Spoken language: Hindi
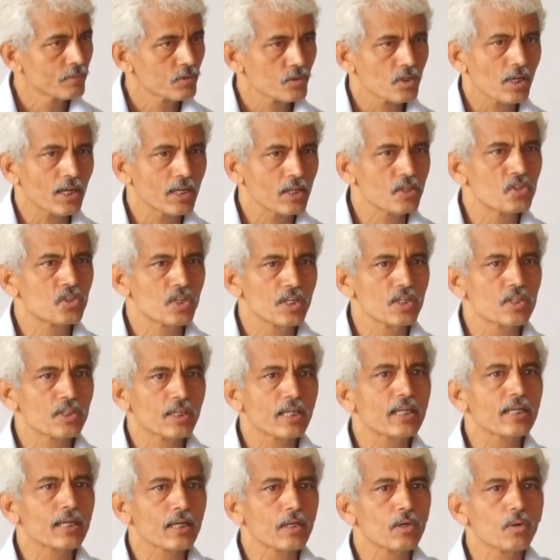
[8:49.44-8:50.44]
सारी चीज
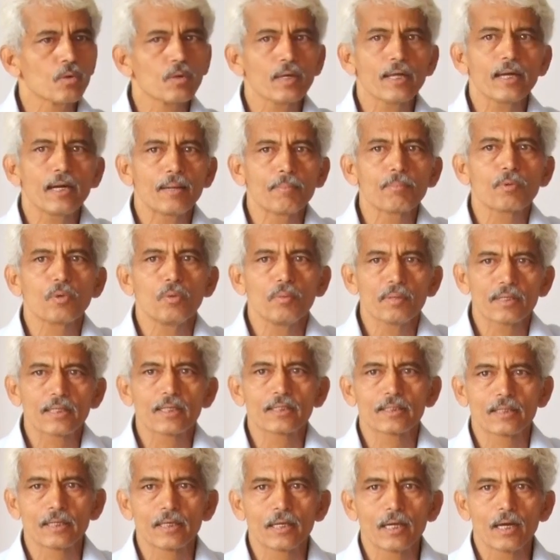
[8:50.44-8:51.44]
की किन्होंने हमको
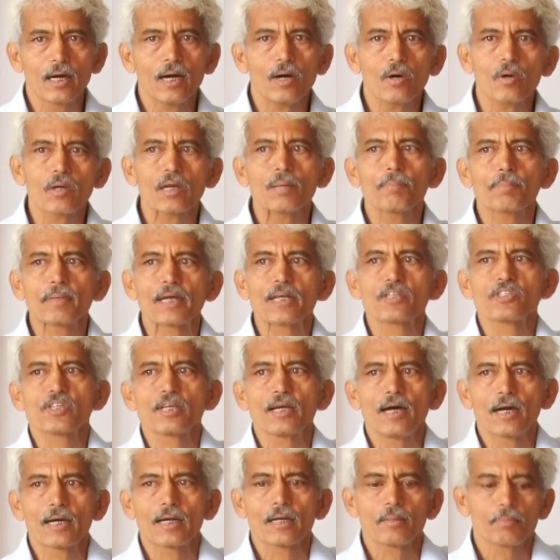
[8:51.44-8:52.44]
मदद किया और हम कैसे
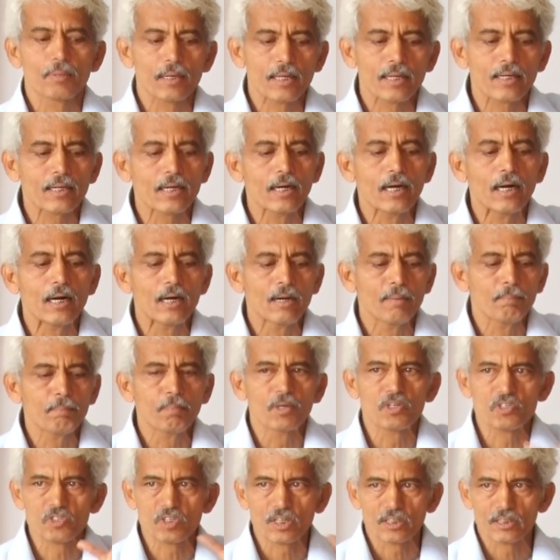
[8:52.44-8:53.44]
आगे बढ़े कहां हम
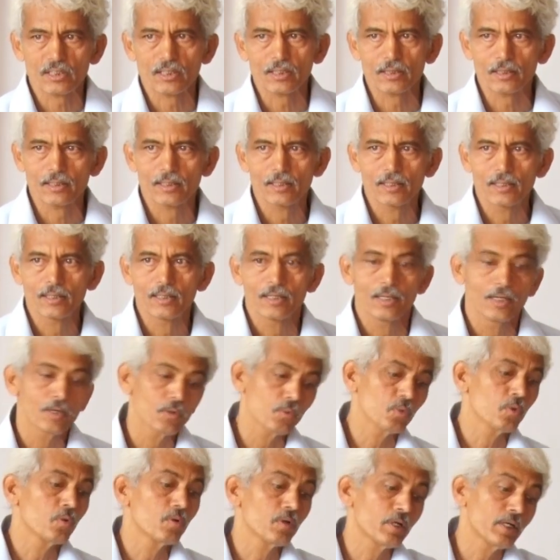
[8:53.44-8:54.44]
फंस सकते थे
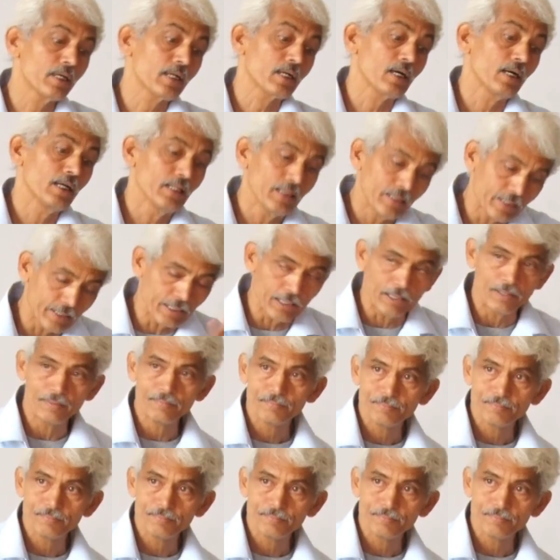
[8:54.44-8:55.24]
उन्होंने निकाल दिया